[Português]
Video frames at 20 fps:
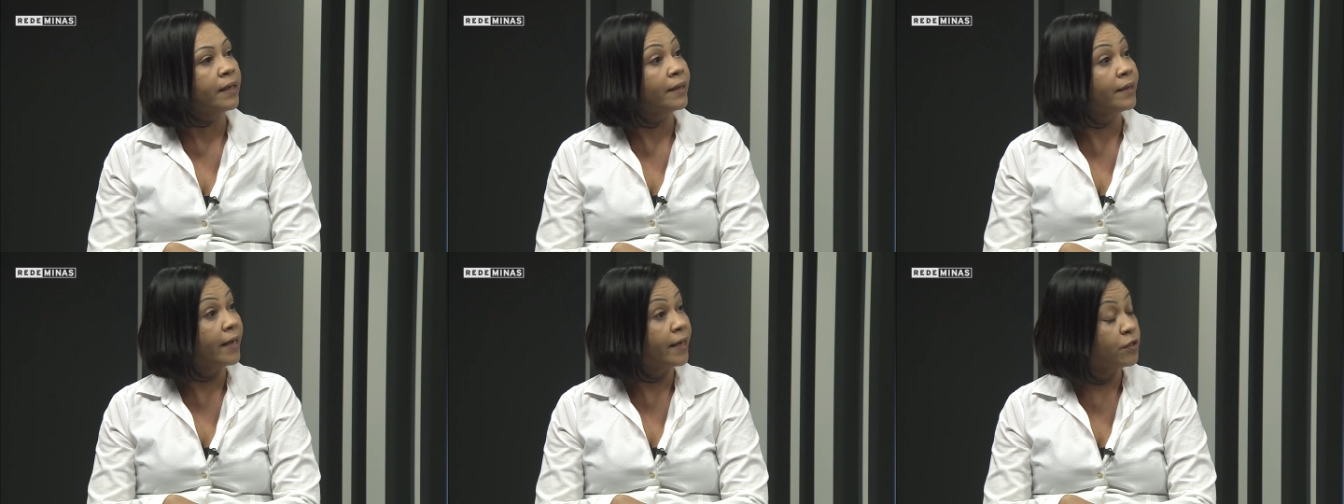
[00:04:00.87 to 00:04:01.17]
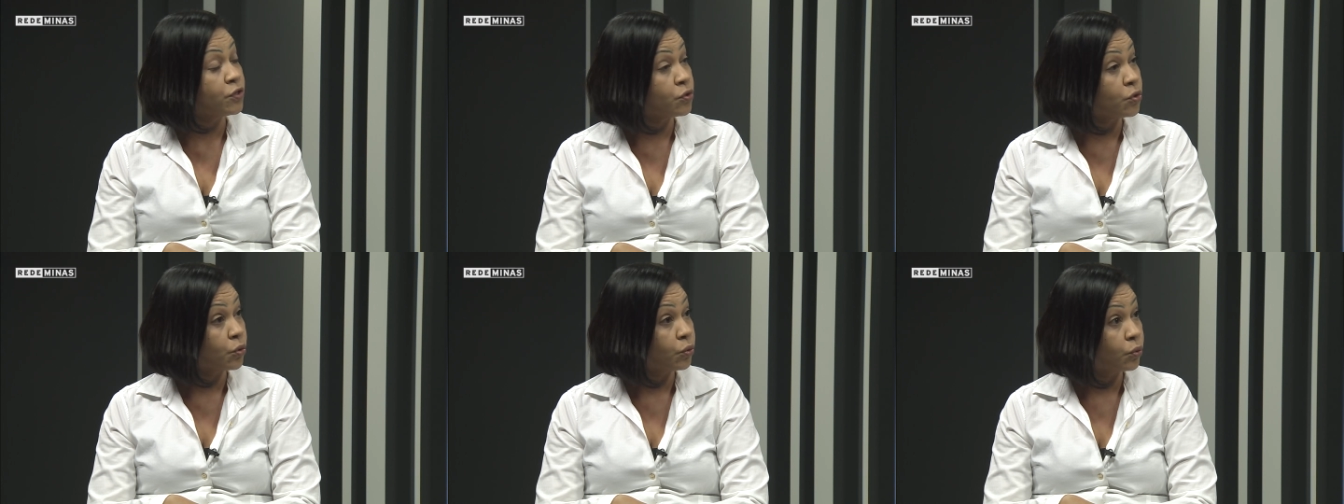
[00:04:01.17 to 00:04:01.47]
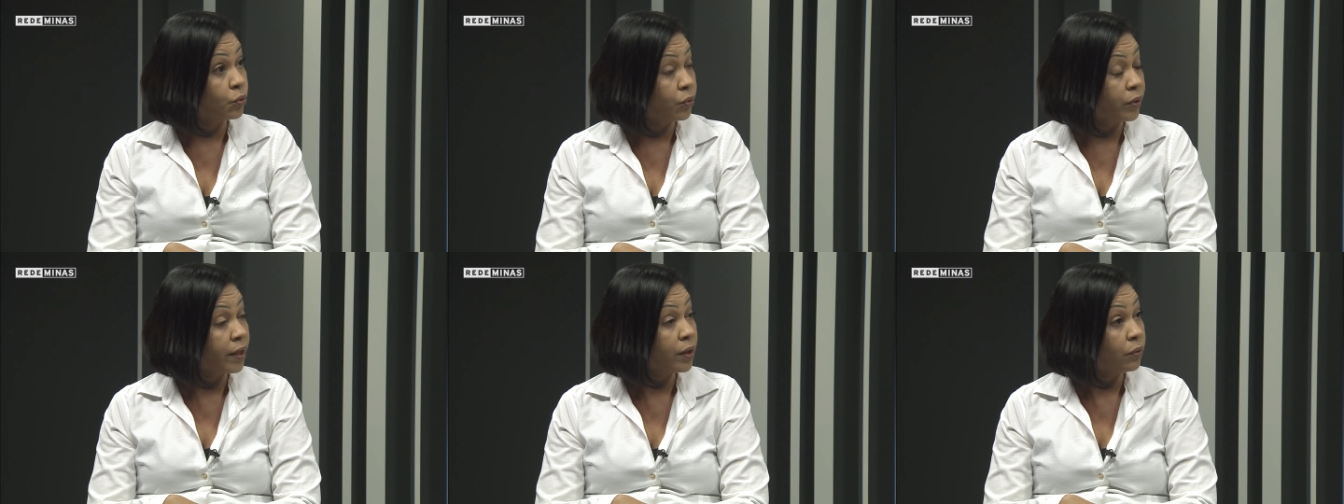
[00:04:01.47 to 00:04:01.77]
na
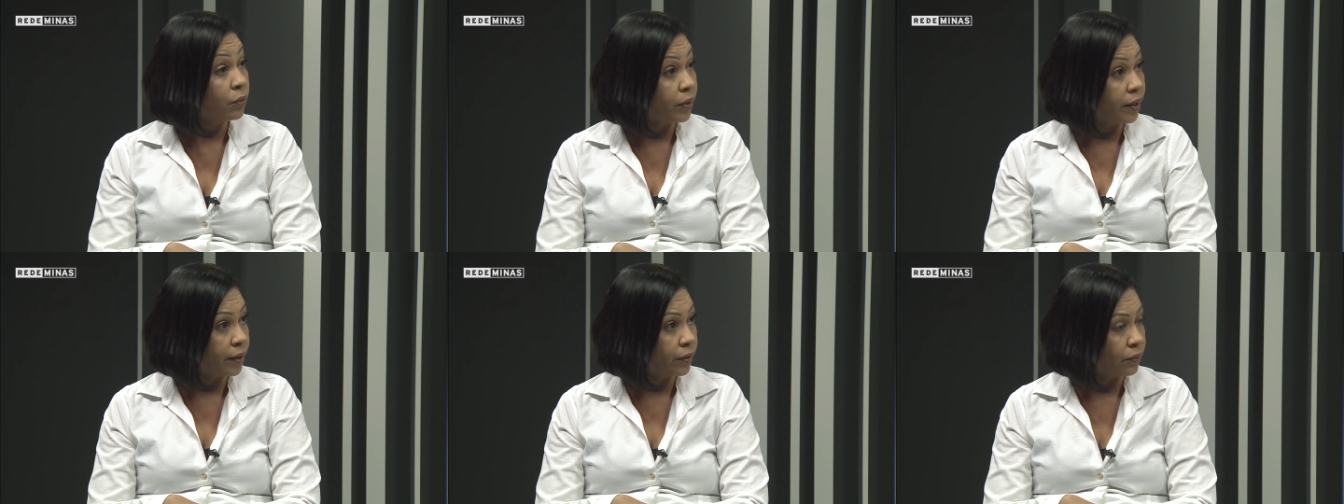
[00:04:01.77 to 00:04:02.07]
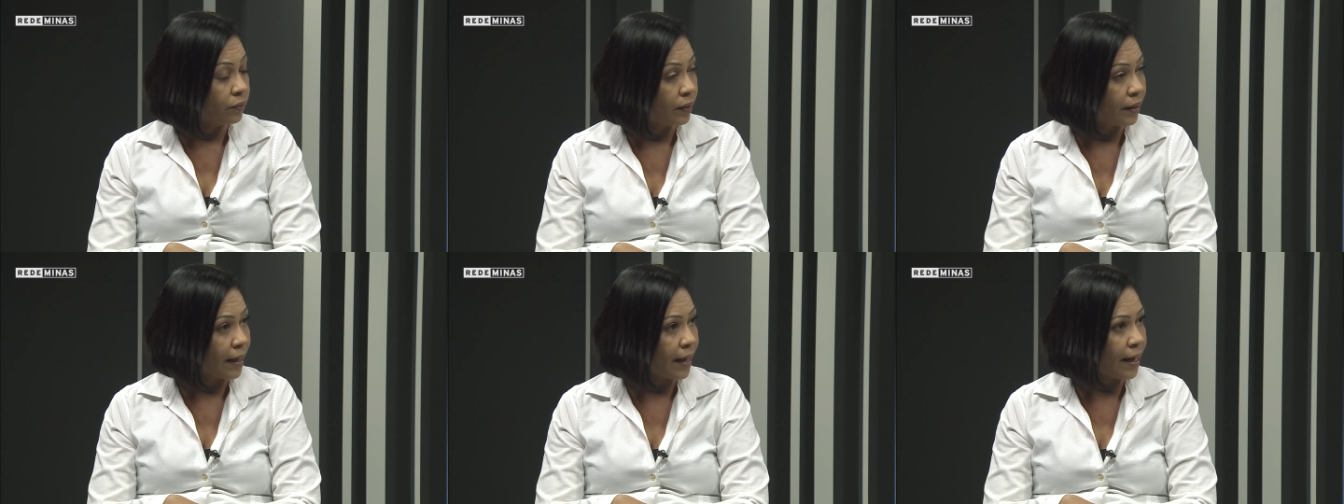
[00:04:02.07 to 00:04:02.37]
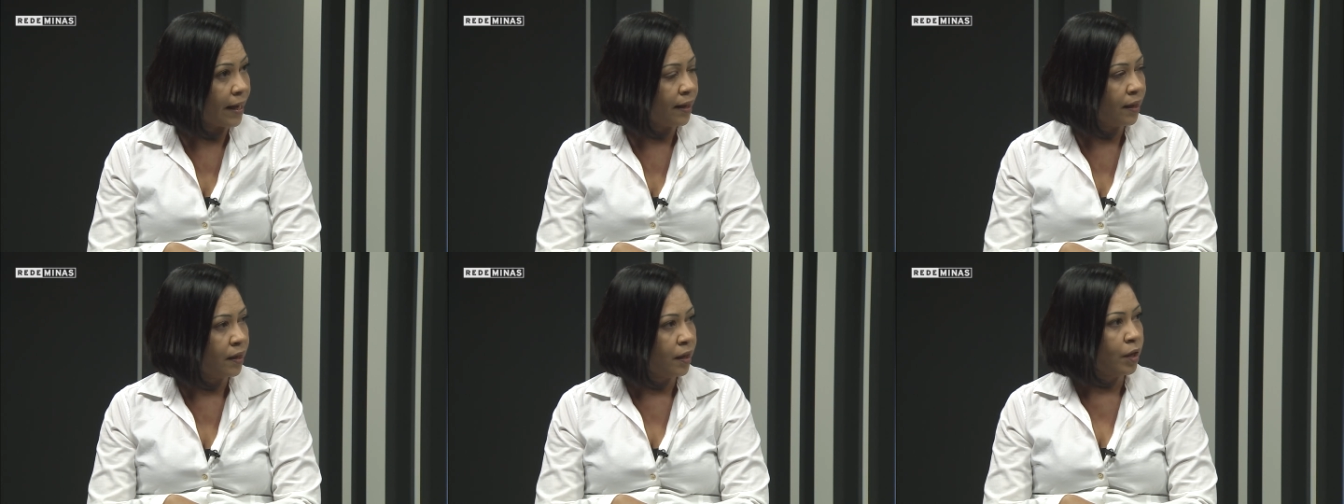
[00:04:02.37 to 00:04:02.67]
estrutura
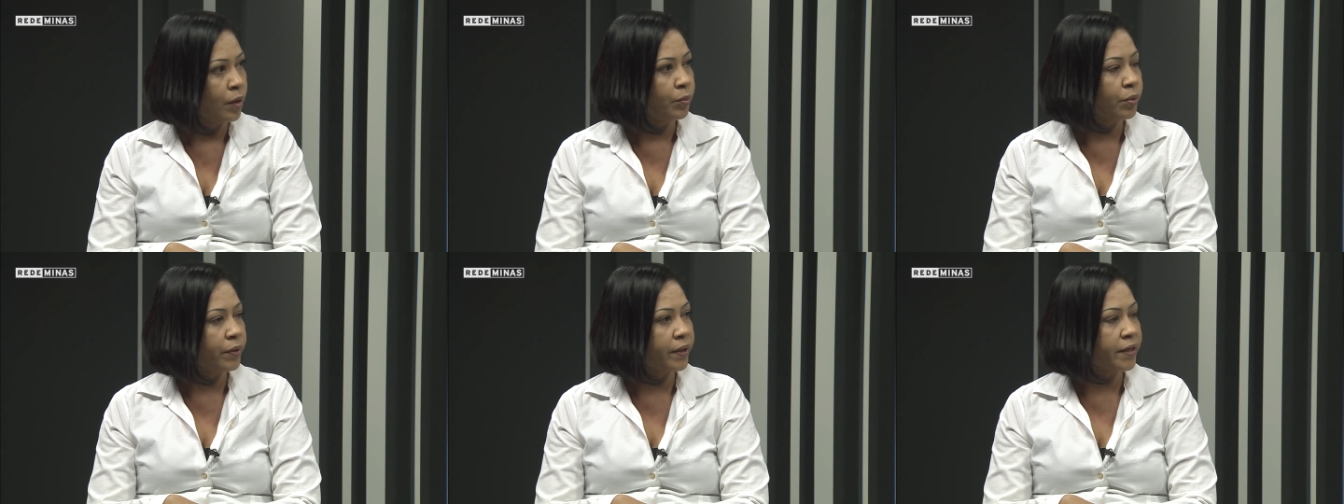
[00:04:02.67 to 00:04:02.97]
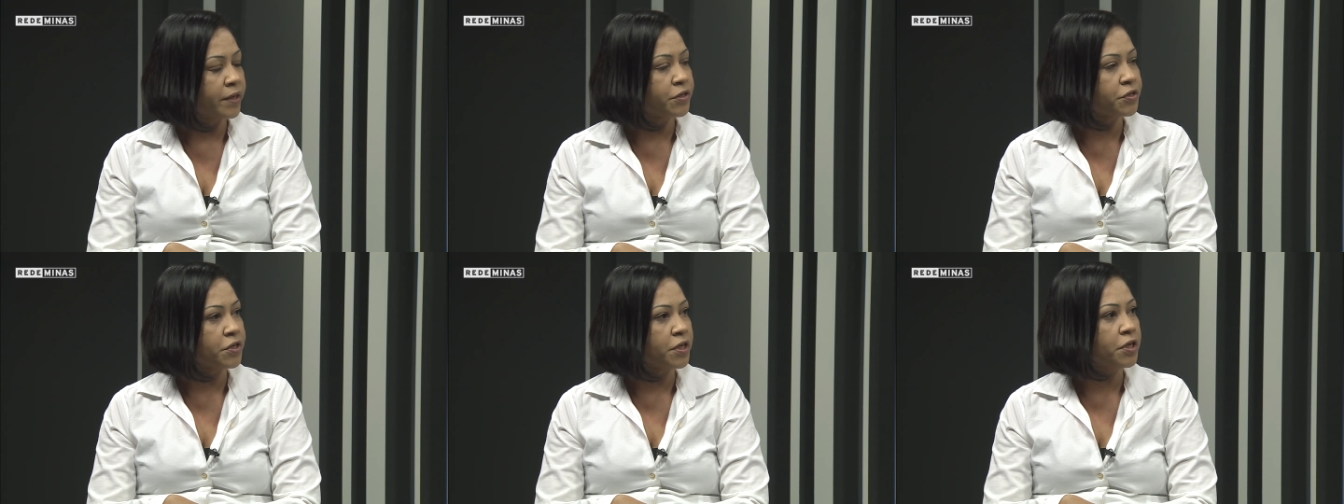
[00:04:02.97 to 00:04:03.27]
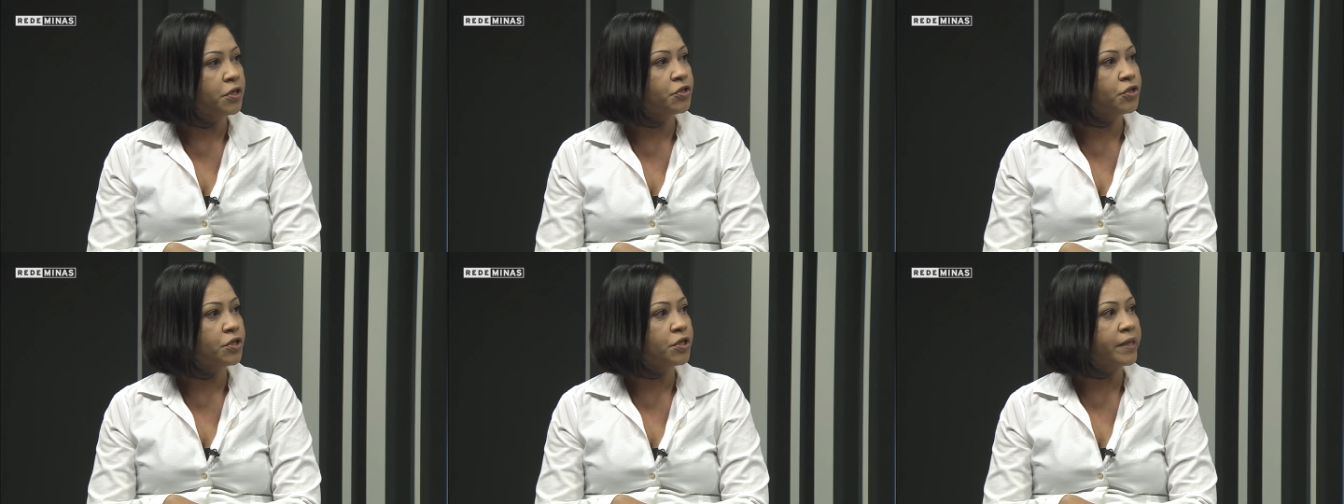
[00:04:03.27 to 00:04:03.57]
curricular, porque a
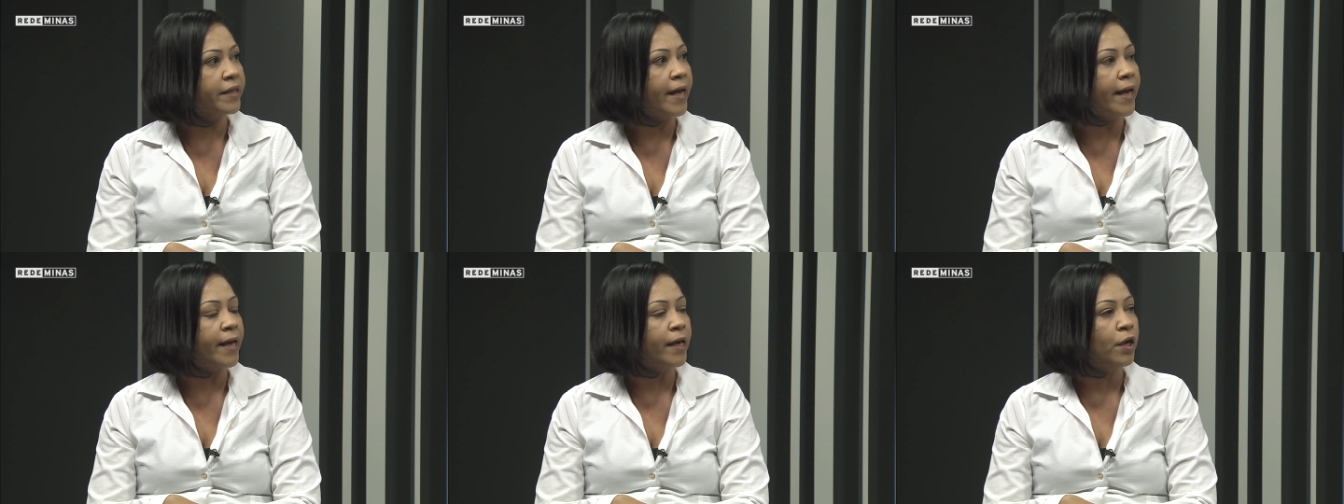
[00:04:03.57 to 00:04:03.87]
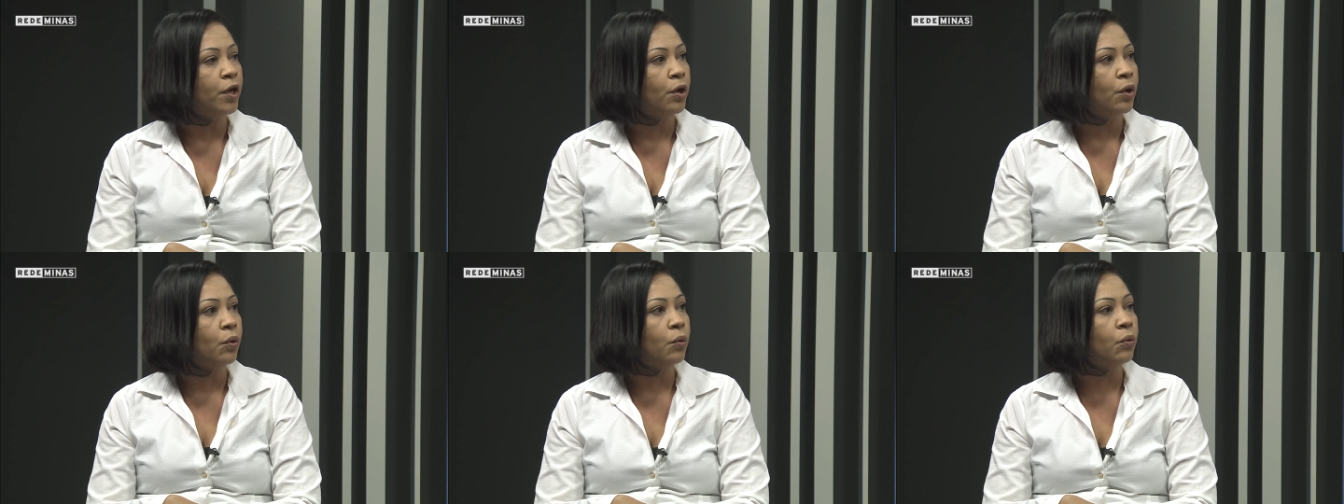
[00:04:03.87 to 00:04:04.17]
gente tem